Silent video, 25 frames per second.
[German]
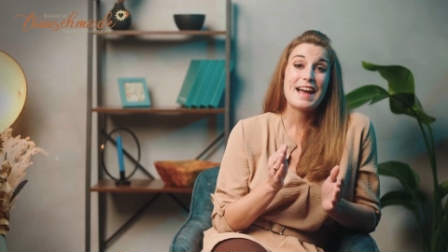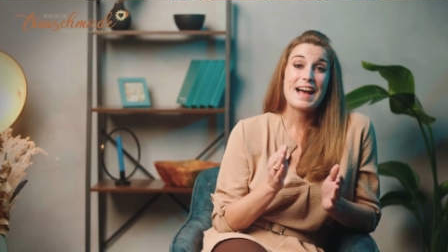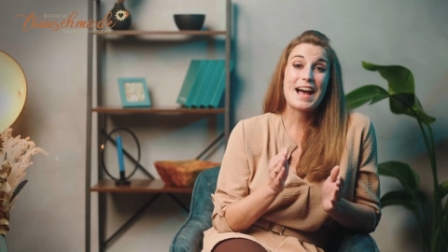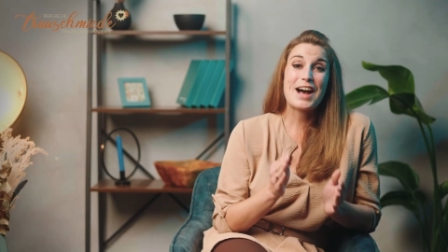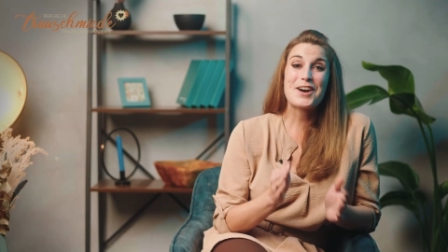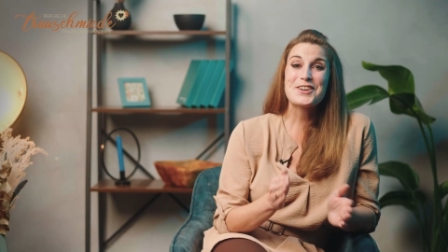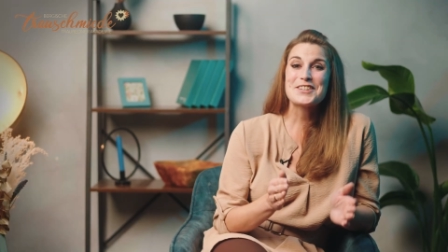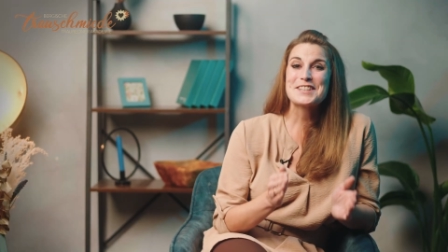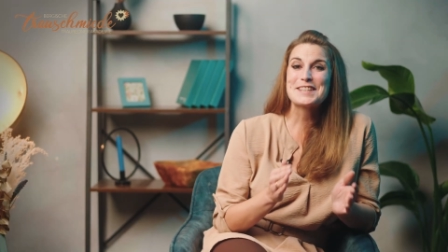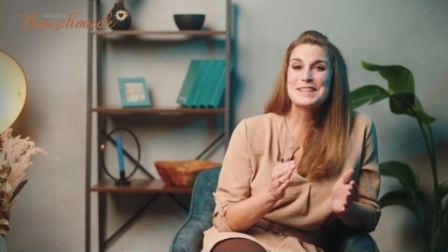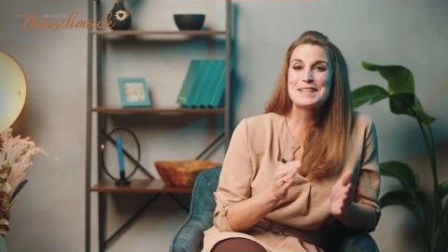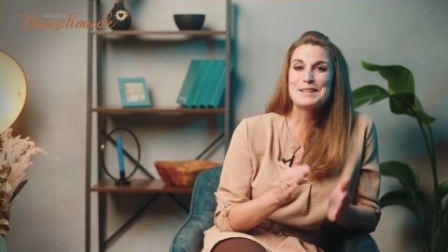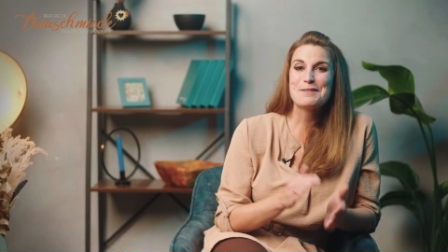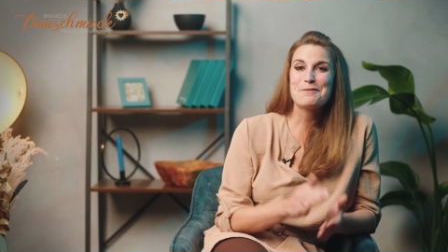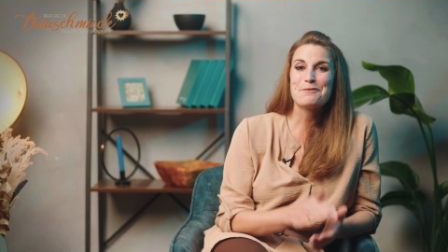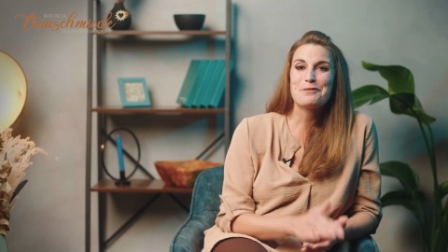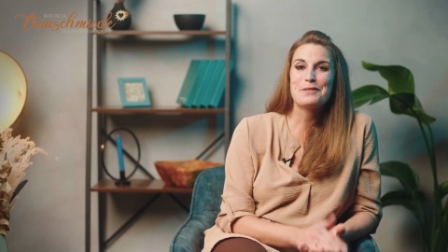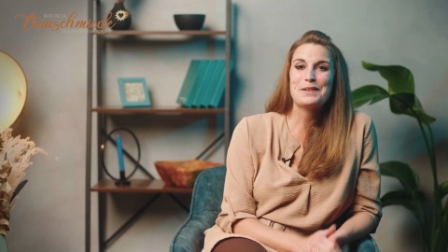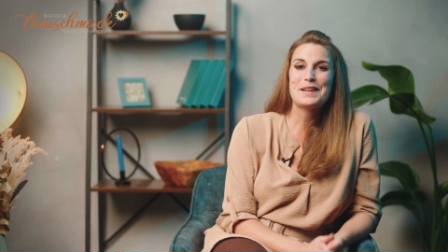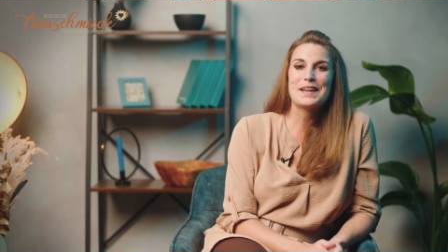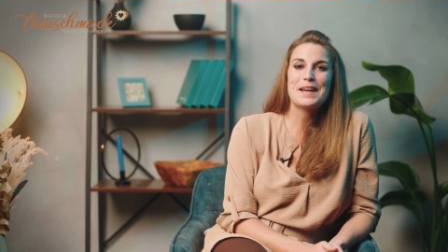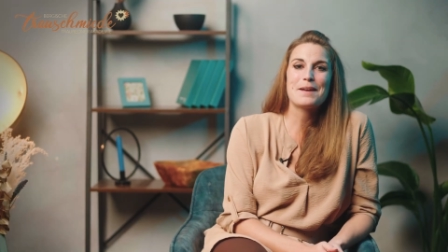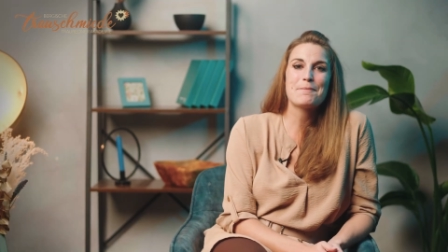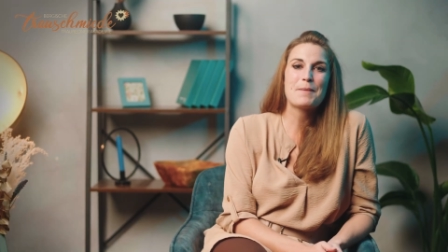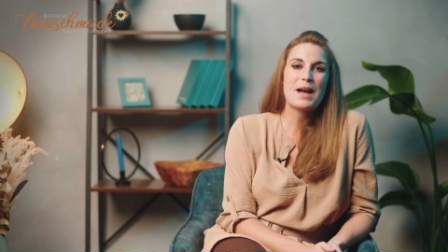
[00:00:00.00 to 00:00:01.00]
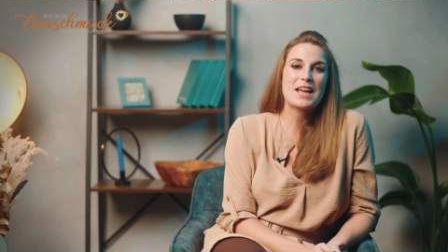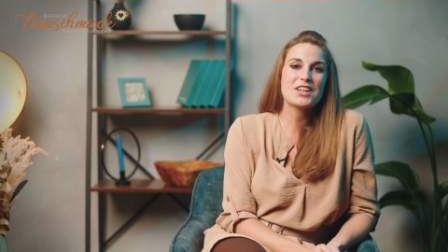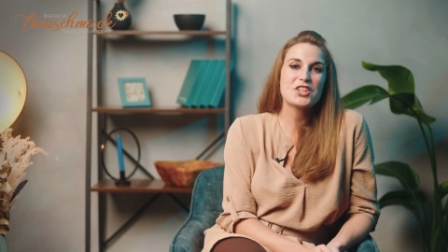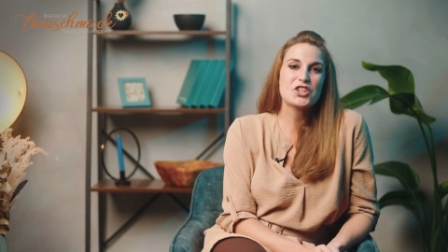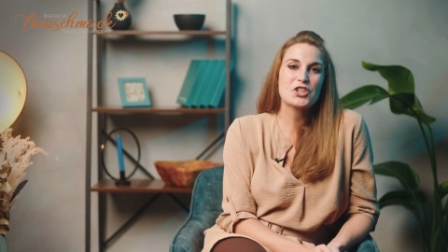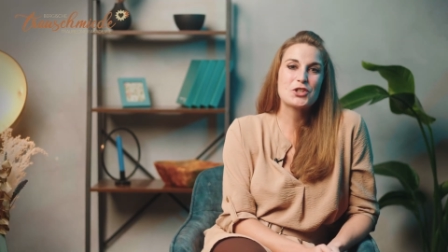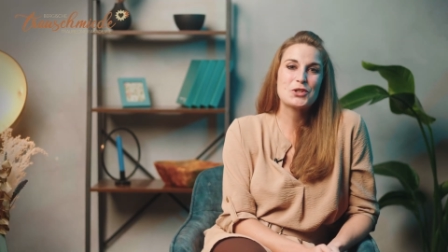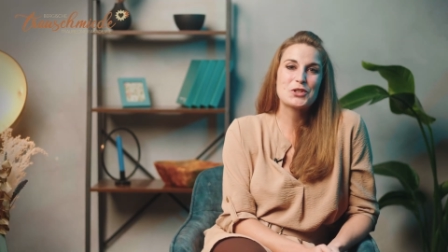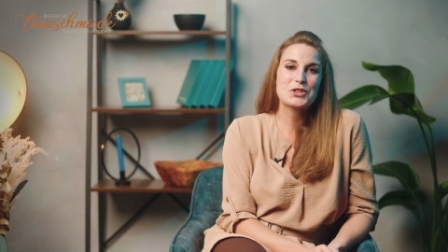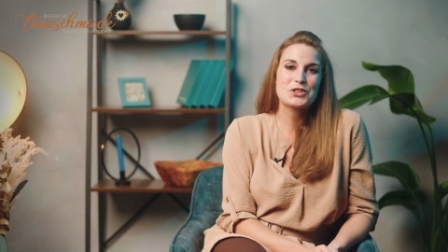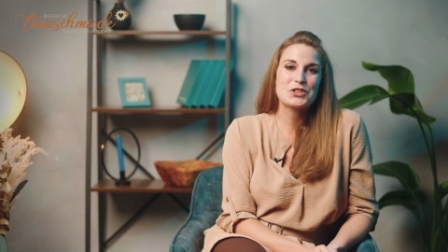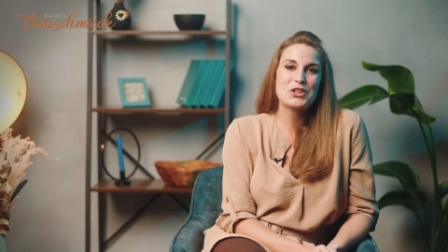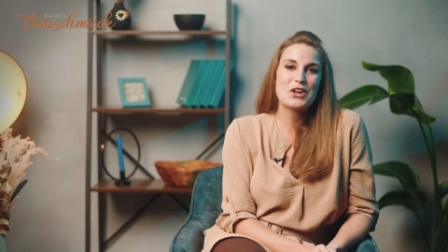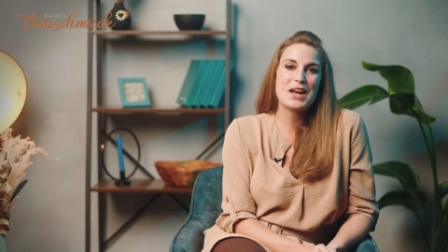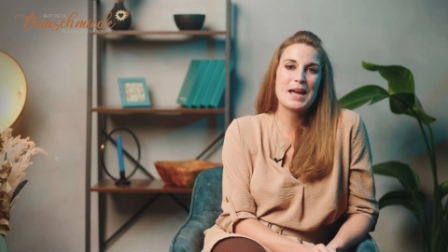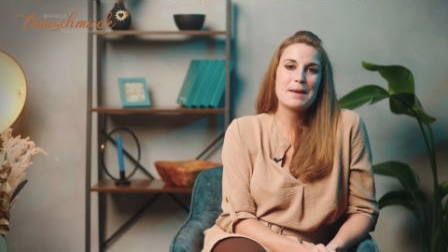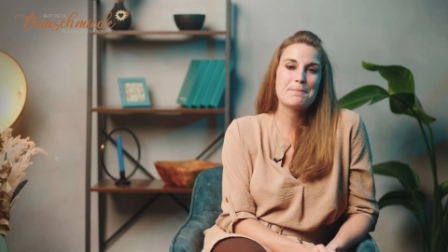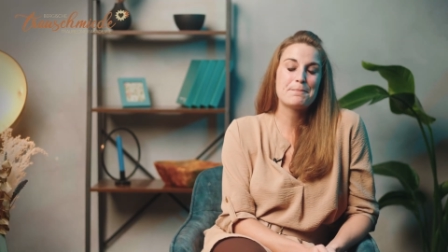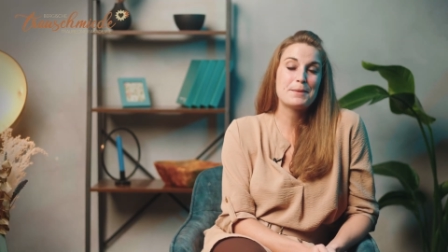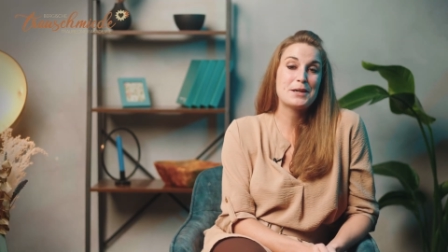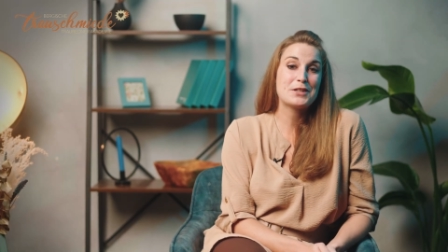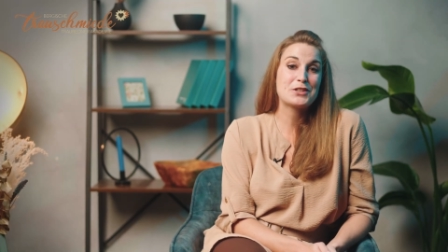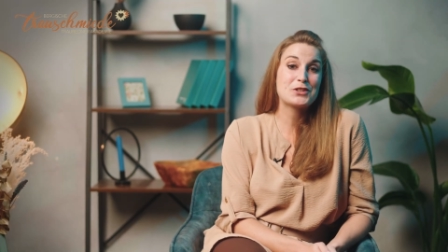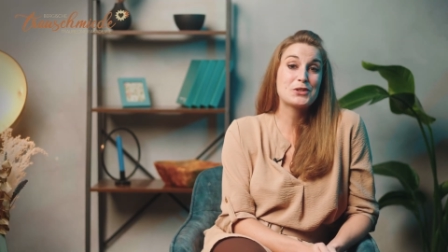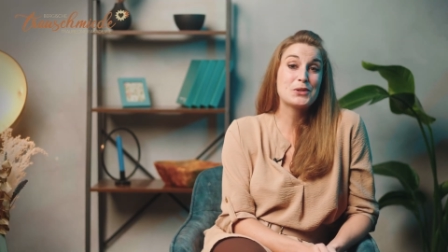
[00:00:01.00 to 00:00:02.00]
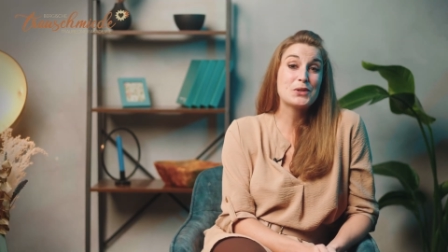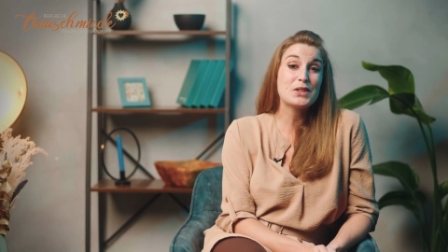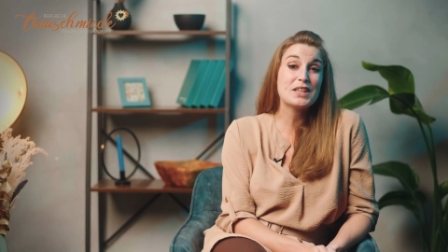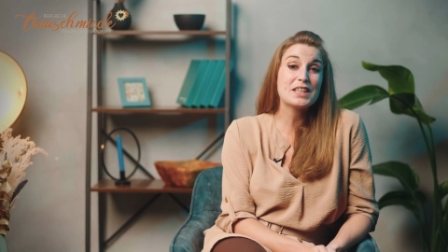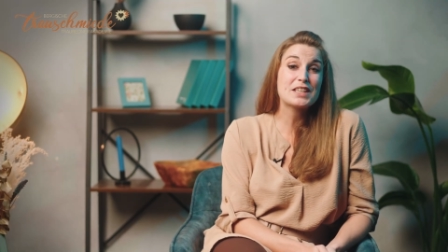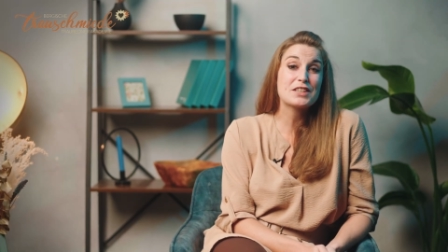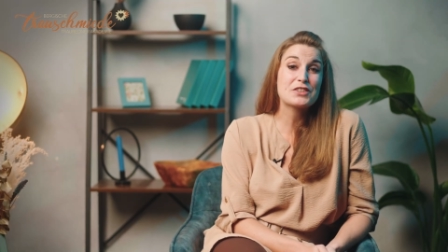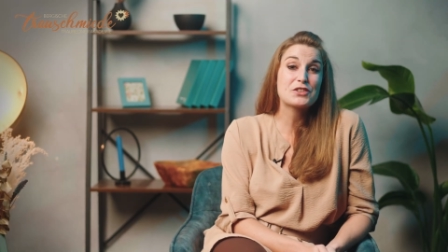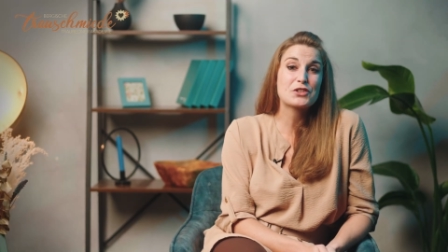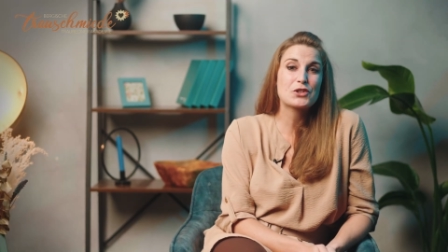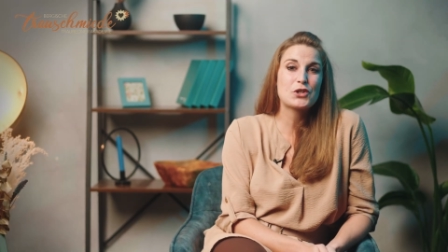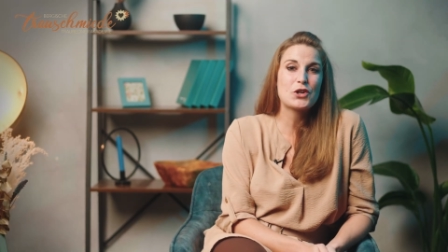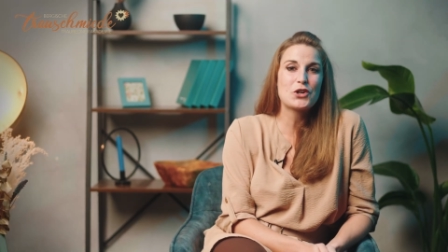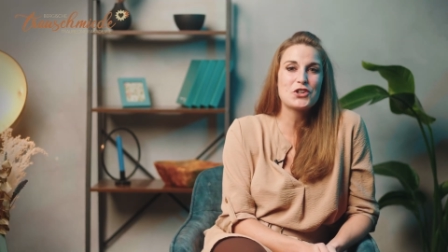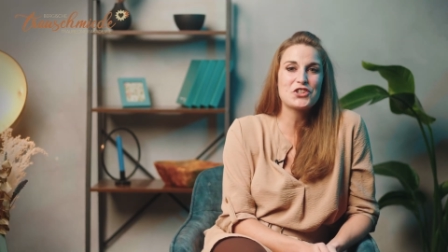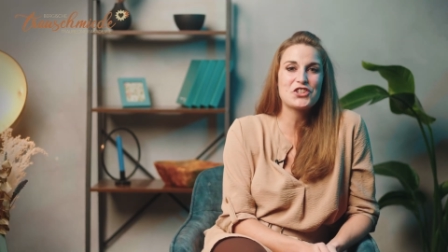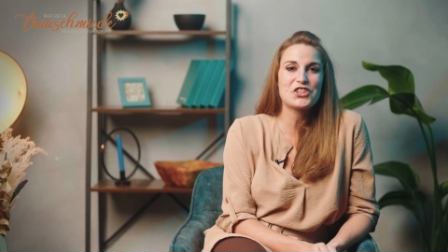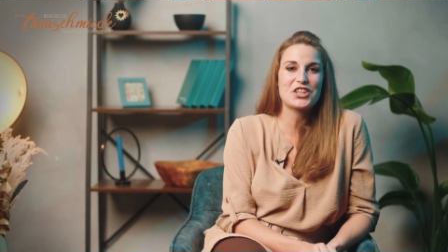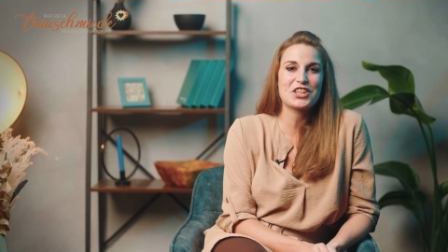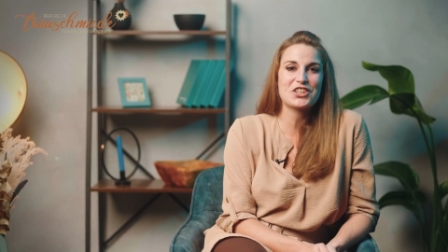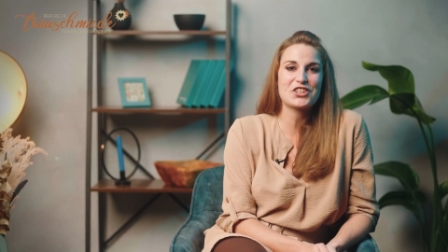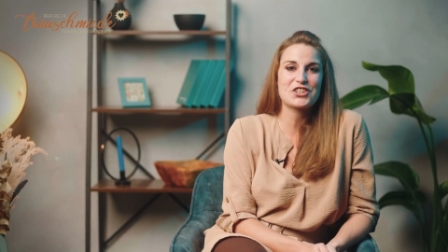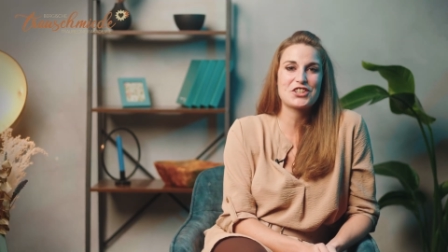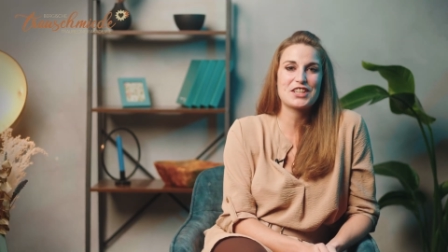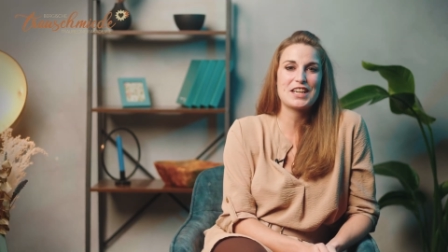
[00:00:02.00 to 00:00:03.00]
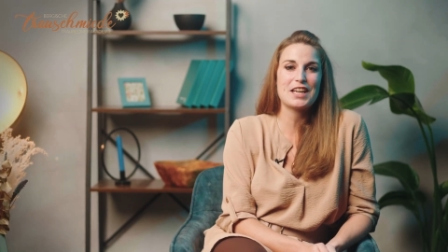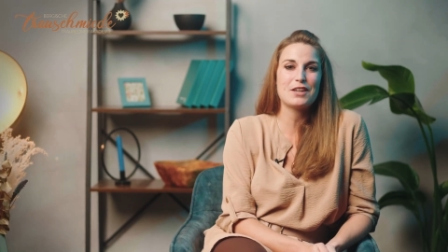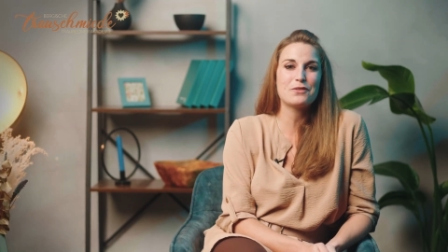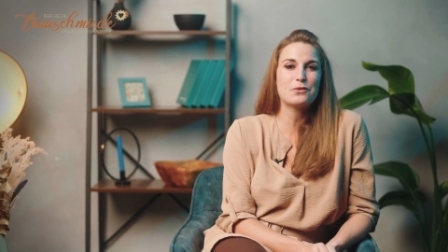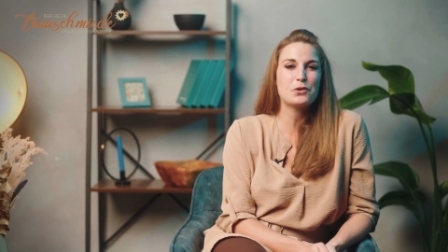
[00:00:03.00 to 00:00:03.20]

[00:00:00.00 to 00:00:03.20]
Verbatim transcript: Außerdem findet im Anschluss noch ein persönliches Coaching statt,